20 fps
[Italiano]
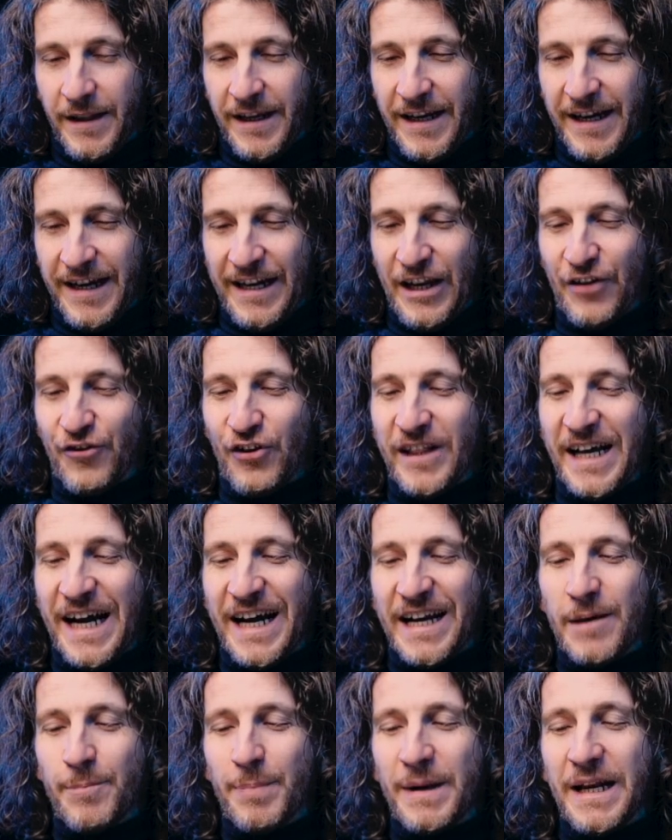
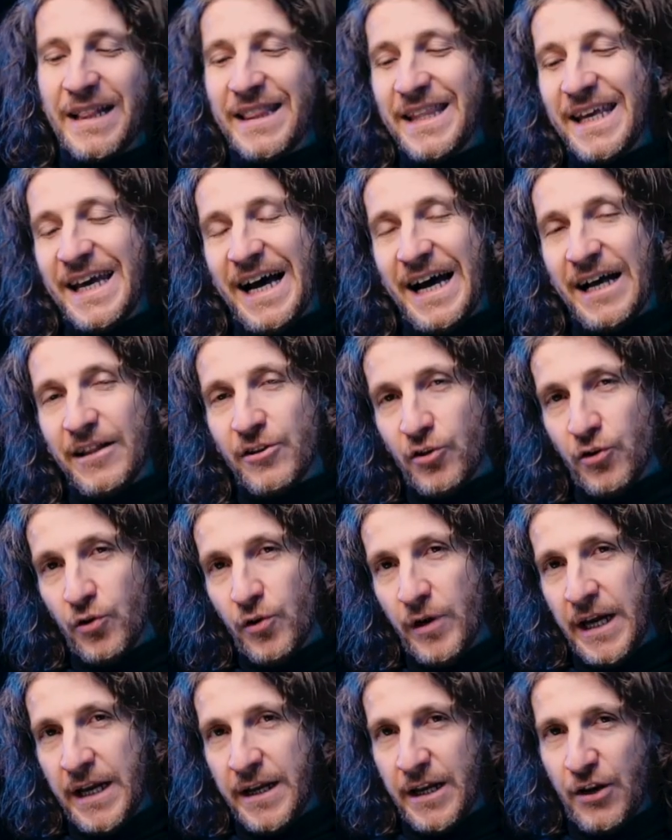Recitare per il teatro
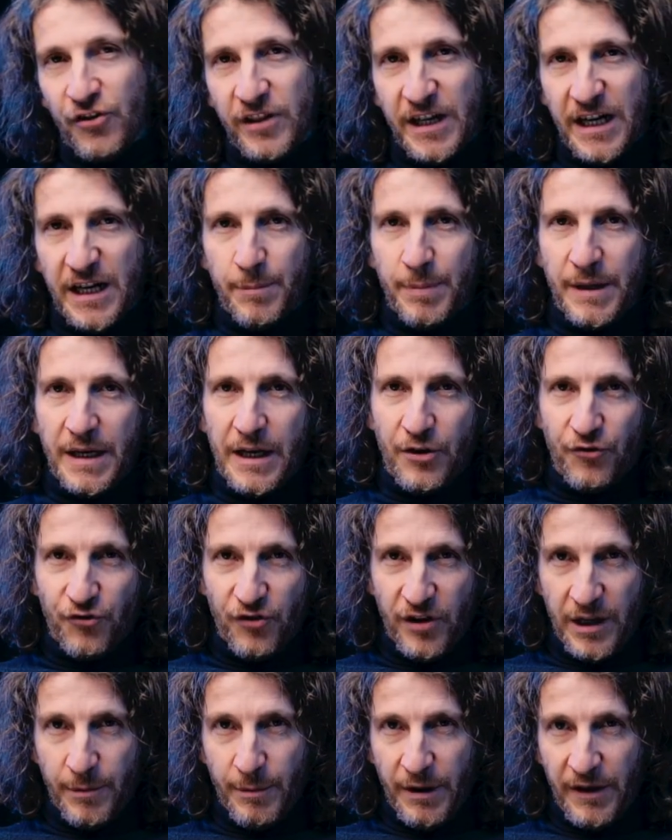e recitare per il
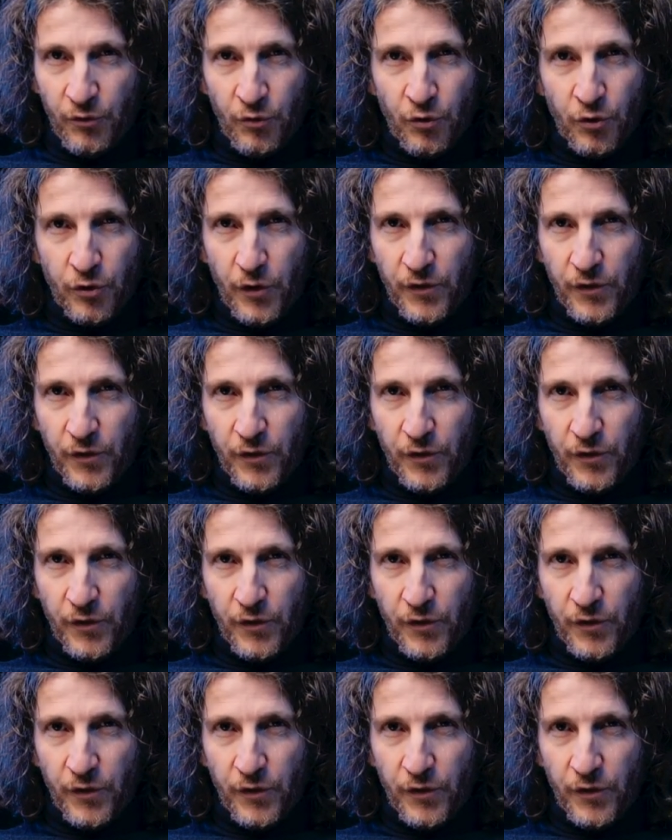cinema sono cose